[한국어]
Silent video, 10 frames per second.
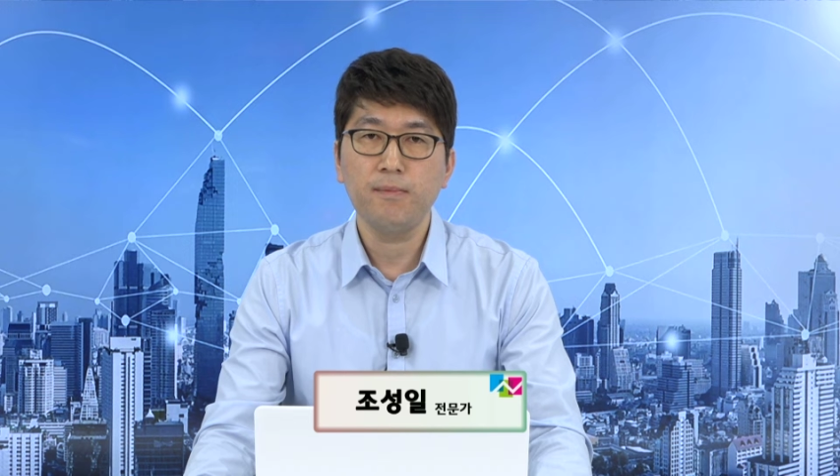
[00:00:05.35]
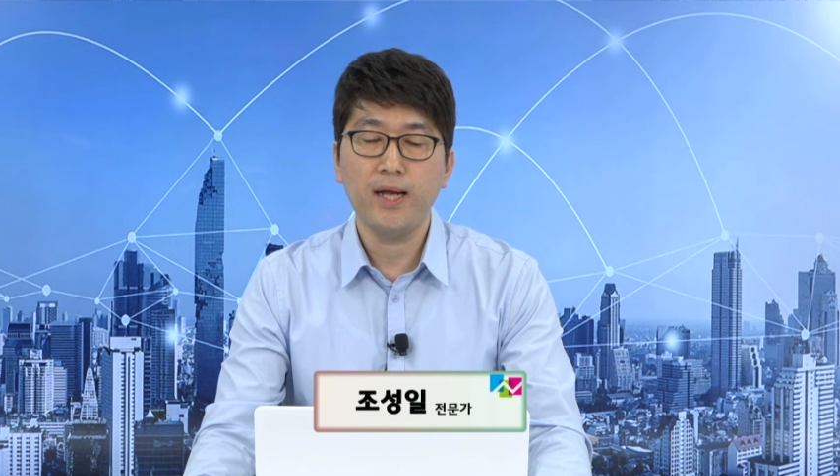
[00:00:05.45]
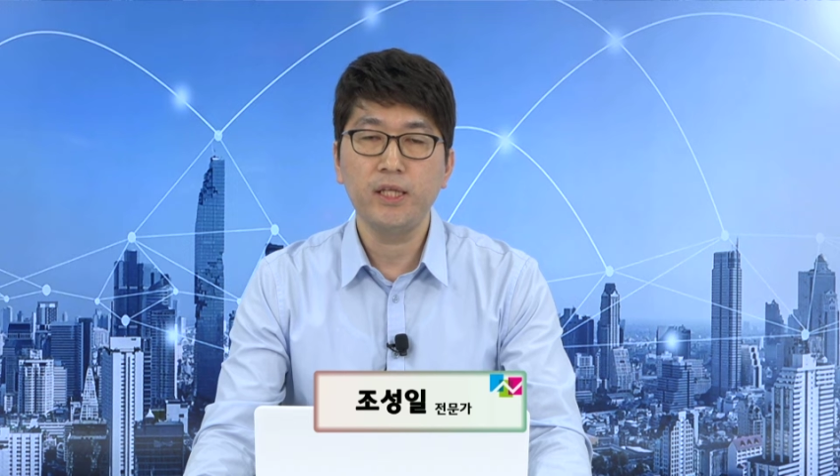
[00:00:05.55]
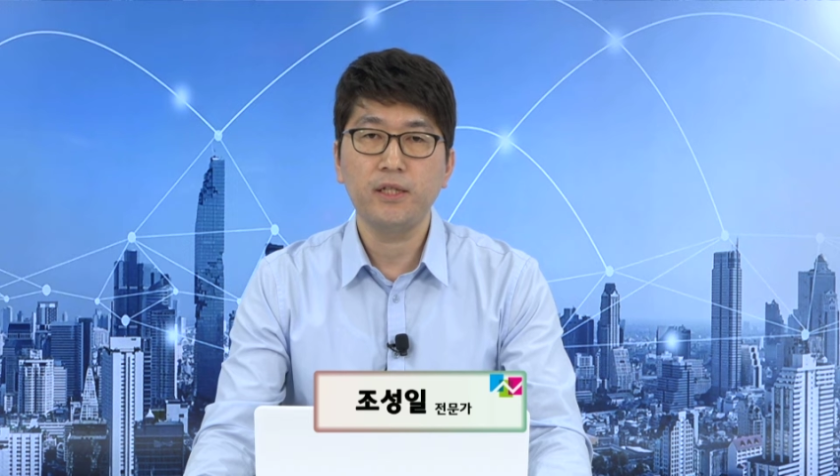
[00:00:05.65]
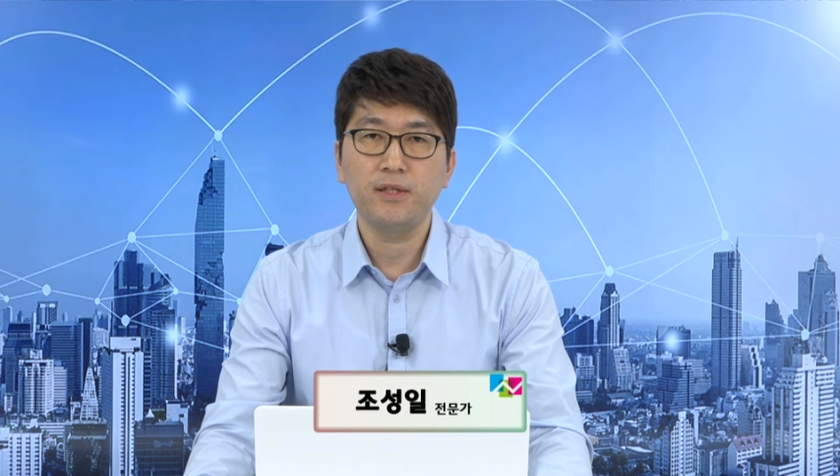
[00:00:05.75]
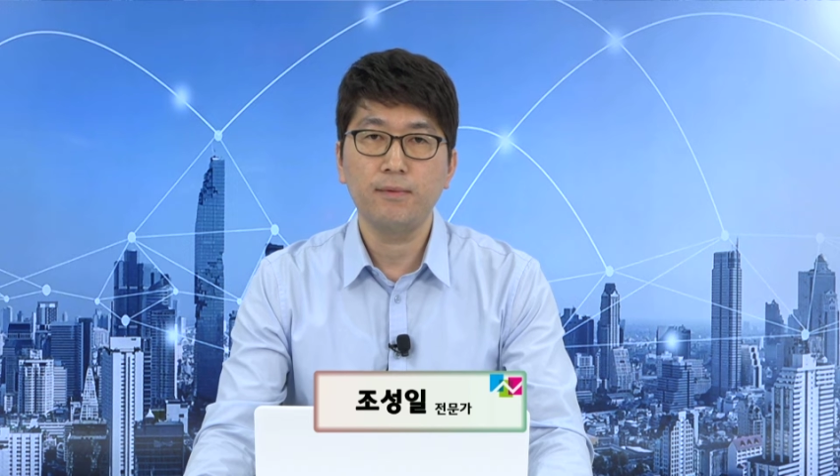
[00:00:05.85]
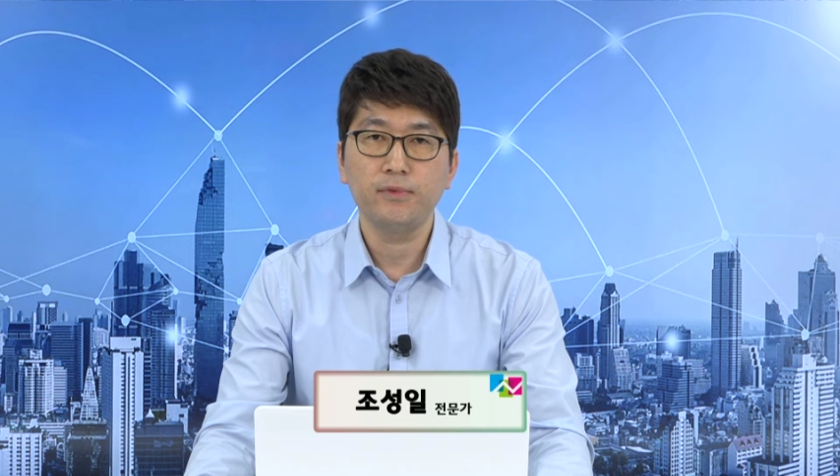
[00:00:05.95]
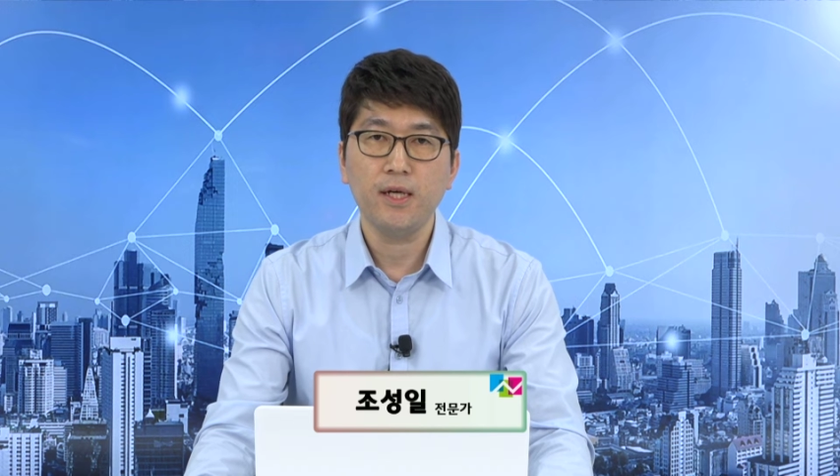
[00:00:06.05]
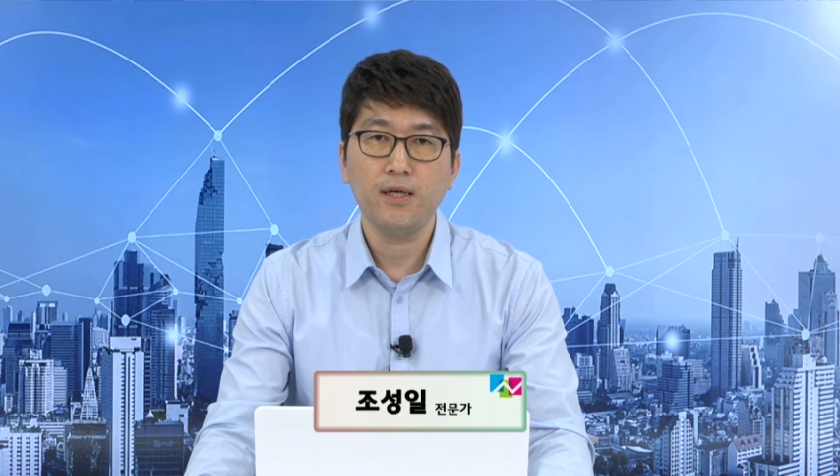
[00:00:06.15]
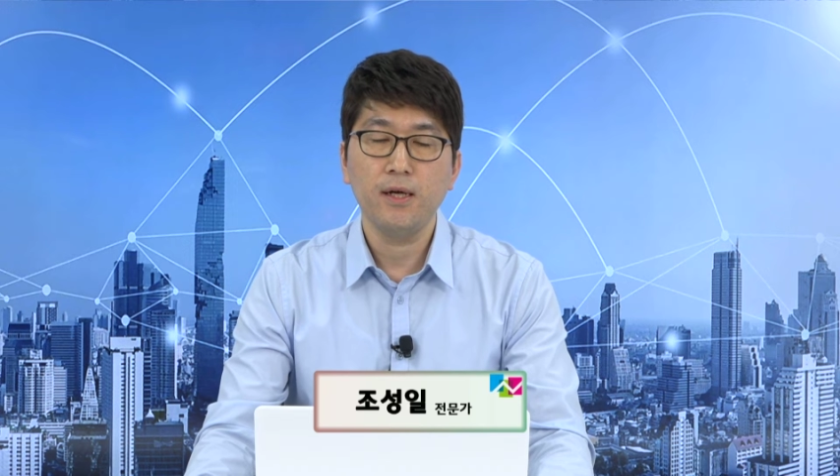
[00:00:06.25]
많이 있기
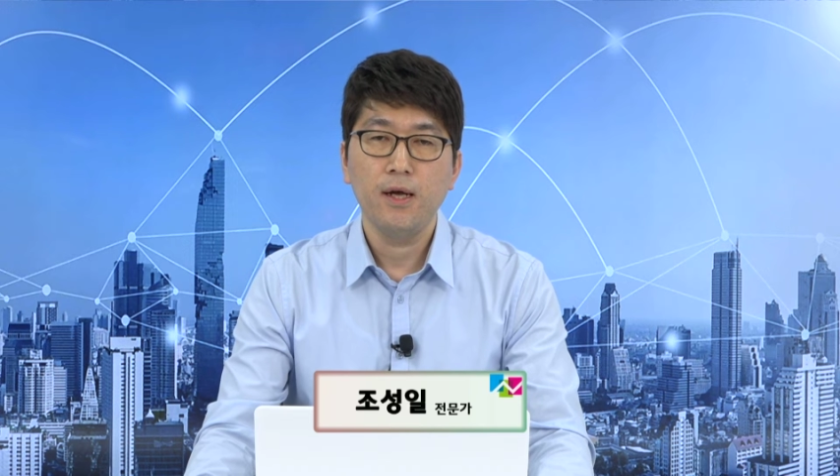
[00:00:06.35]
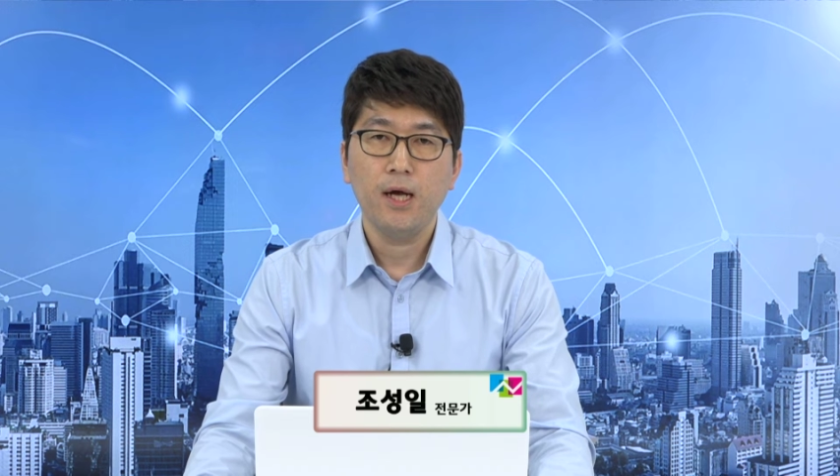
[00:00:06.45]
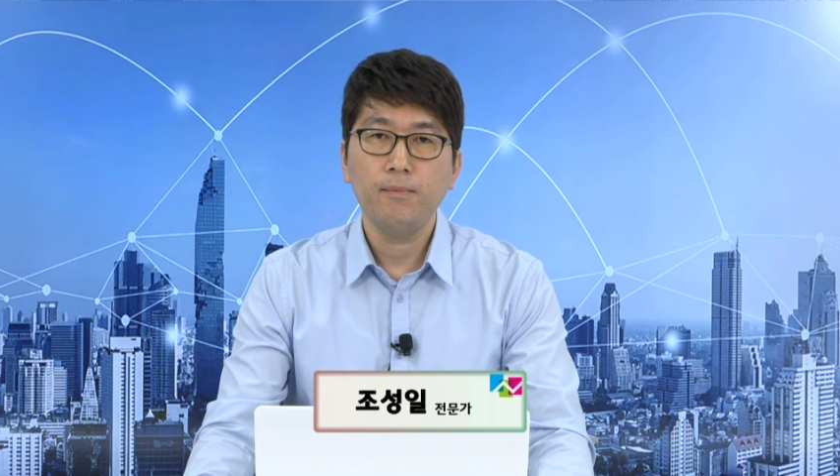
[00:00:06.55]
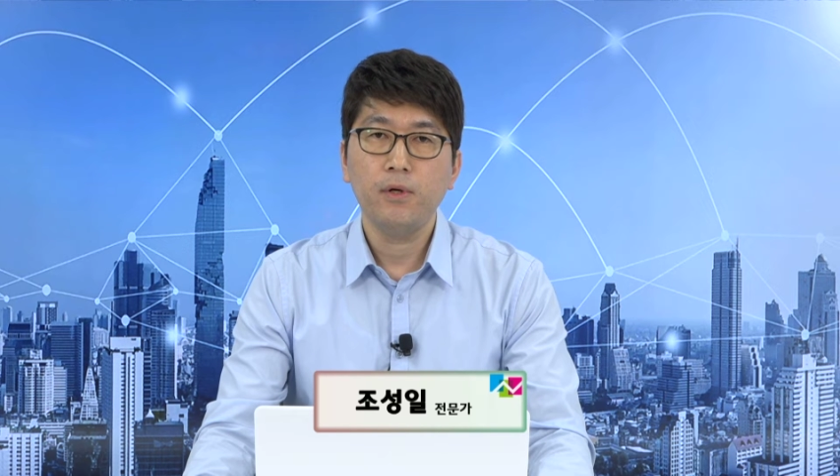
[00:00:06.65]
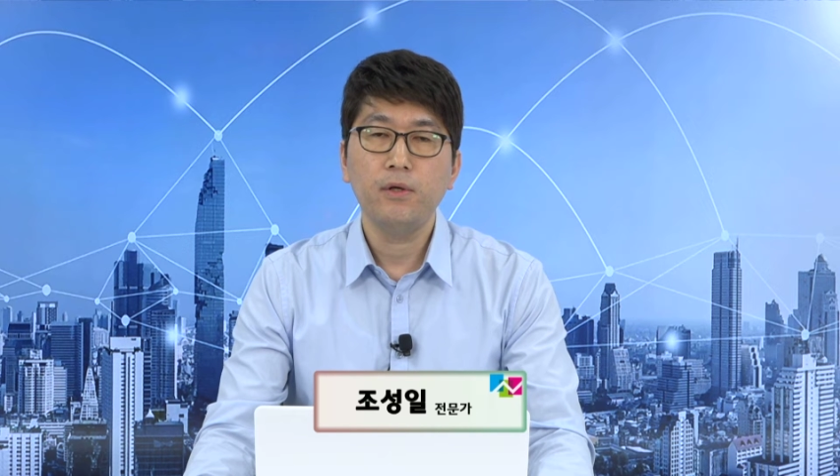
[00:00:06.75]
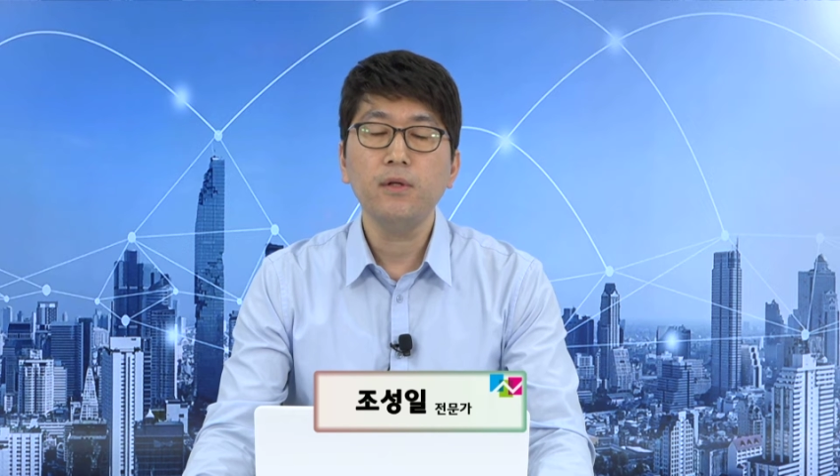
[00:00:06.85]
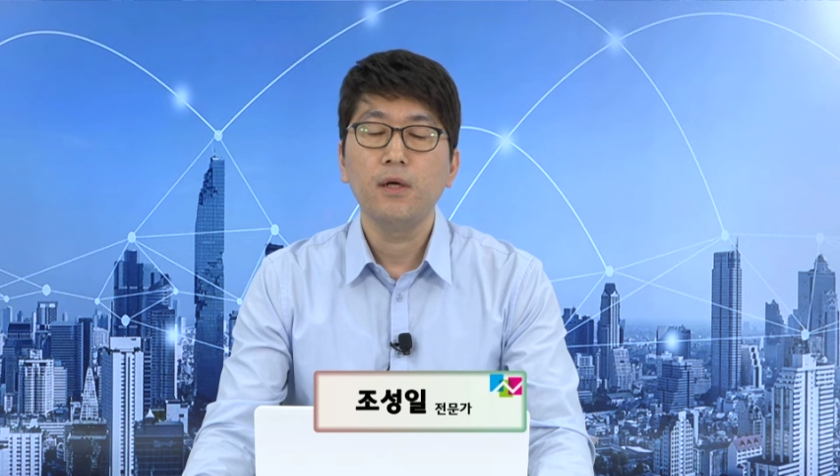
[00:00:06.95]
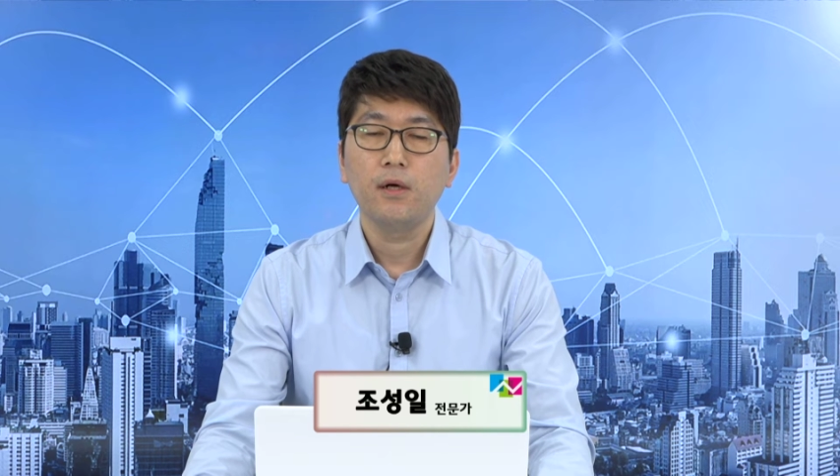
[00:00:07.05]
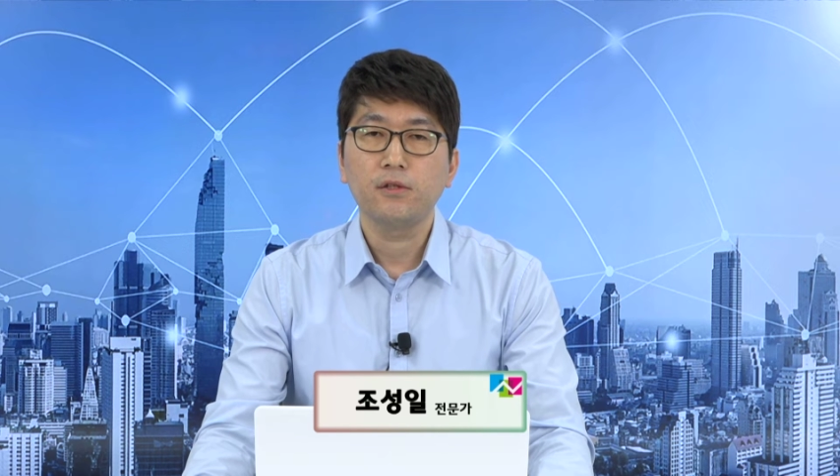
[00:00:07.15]
때문에 한번